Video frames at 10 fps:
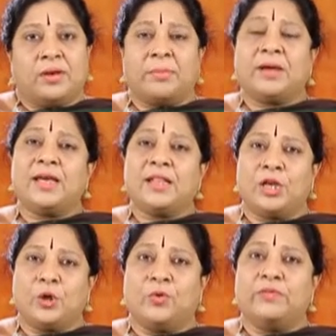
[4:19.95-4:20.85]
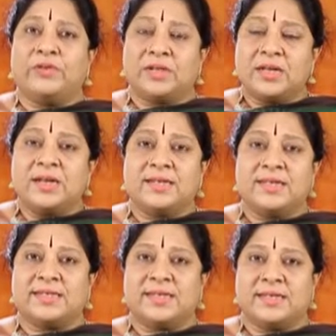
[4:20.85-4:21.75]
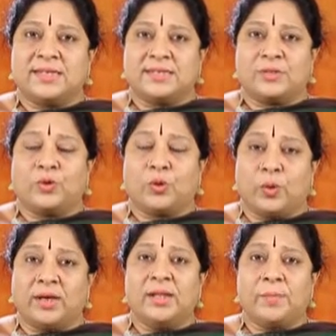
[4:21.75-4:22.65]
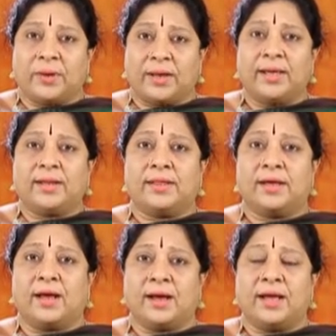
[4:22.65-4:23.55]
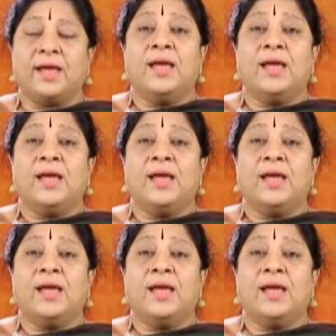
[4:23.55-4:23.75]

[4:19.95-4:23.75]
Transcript: நமக்கே தெரியும் ஃபர்டிலிட்டி சென்டர்ஸ் ஒரு குழந்தை பிறக்கிறதுக்காக